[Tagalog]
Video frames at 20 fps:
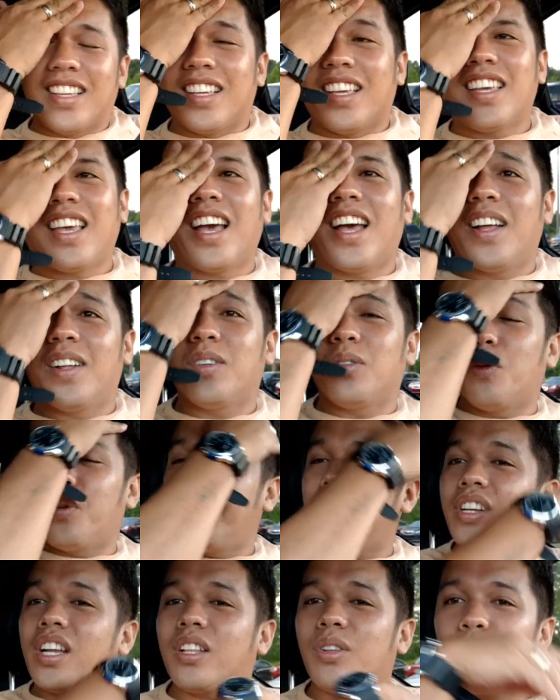yeah
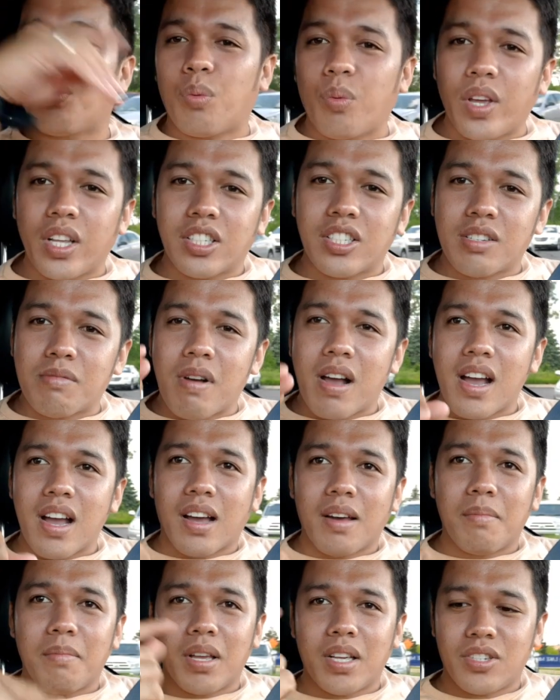we're not rich mga
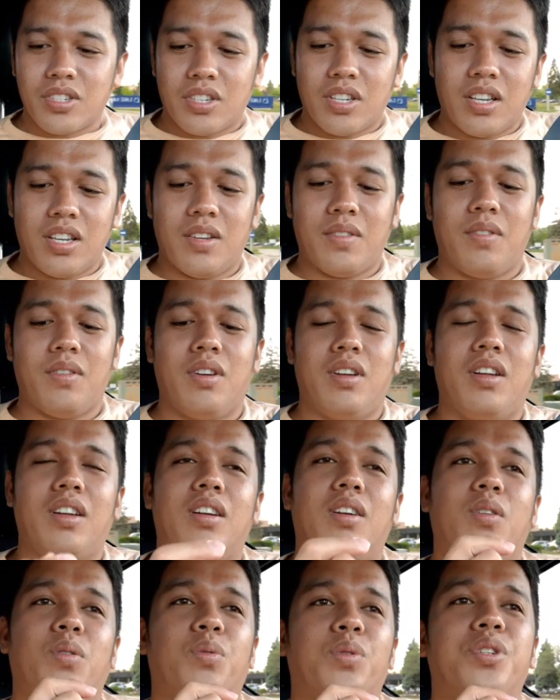kabashi
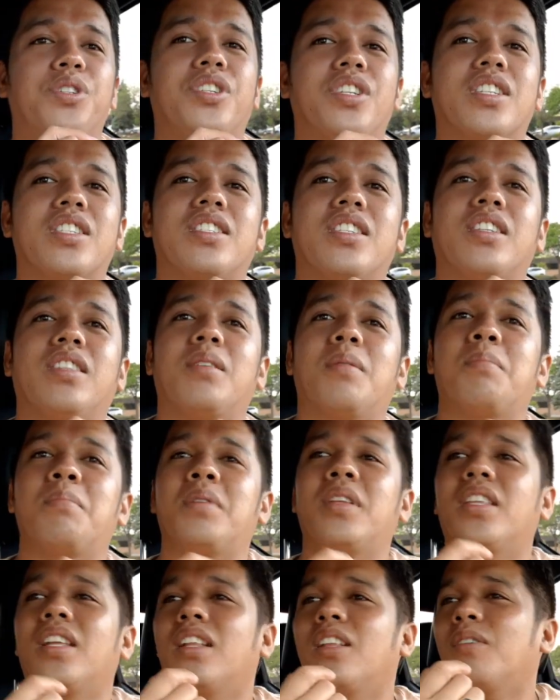we're just in the
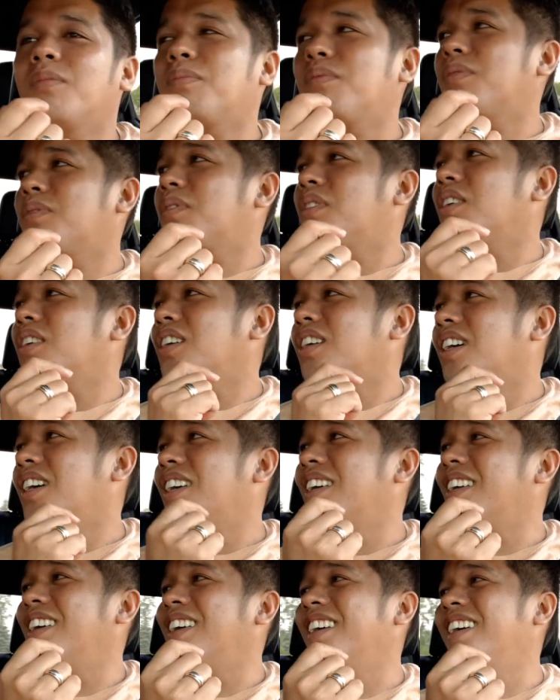middle of the
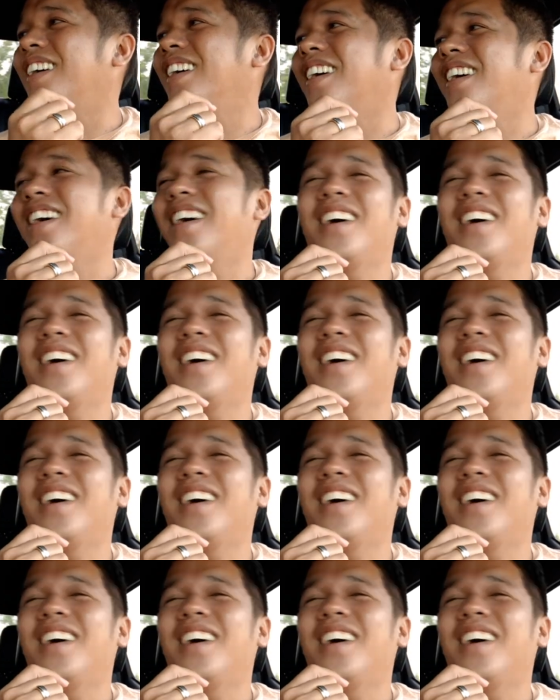world.